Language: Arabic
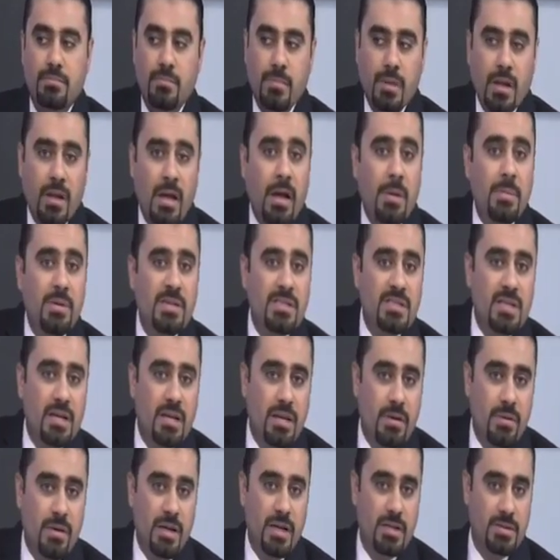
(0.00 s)
قبل
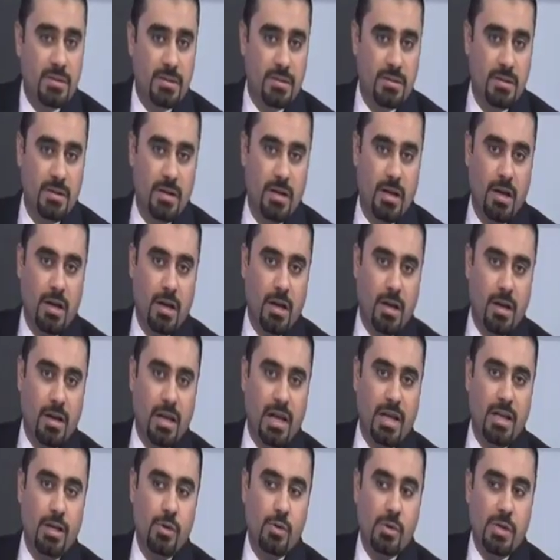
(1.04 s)
سنوات
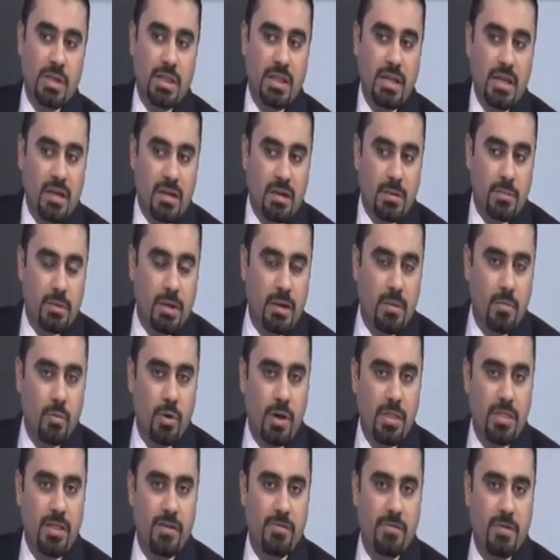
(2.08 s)
لأنه كثير من
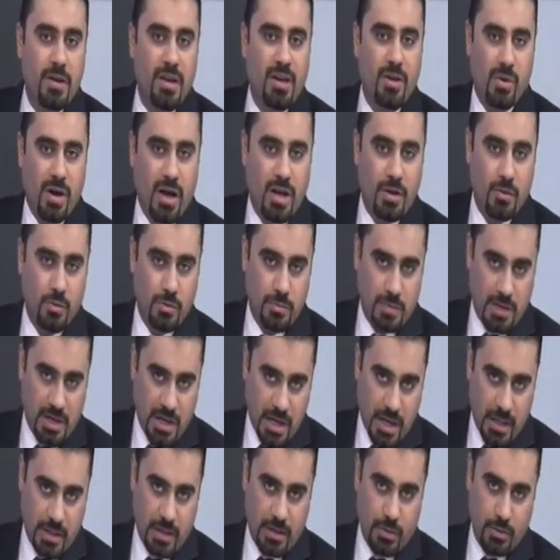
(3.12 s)
الموظفين يعانون من
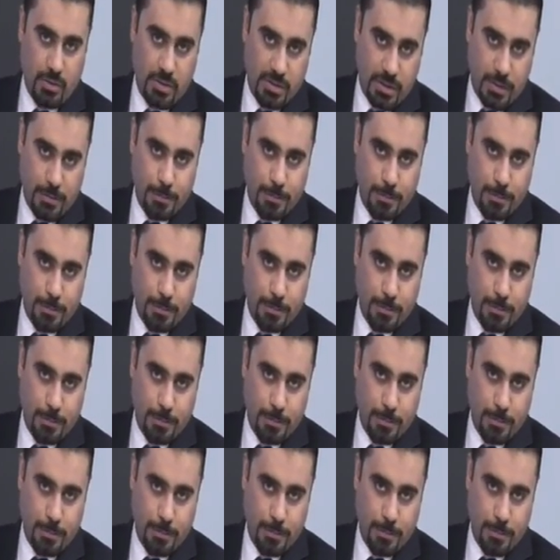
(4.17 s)
هذه النقطة